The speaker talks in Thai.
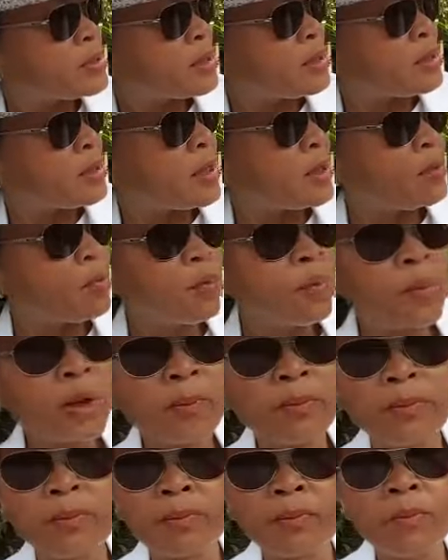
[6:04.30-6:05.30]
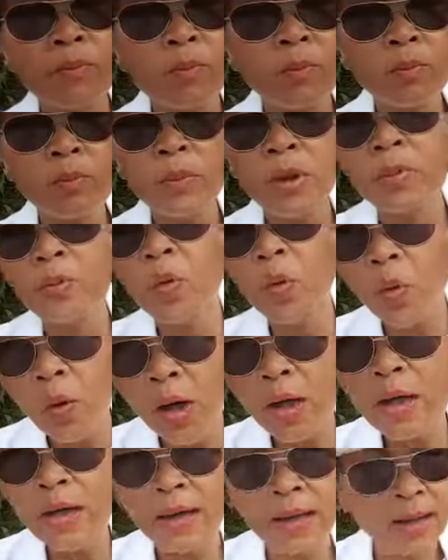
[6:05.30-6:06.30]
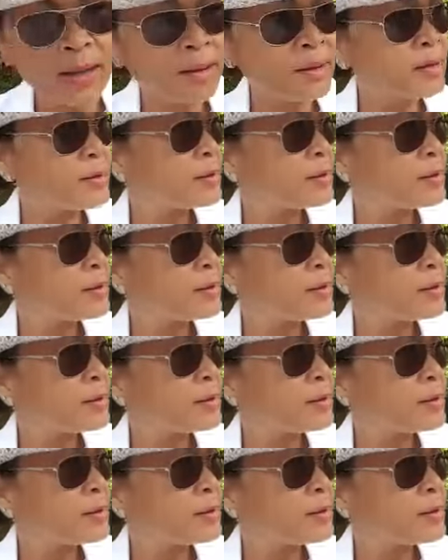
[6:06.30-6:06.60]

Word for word: สีอันเบอร์เบอร์ม่วงค่ะ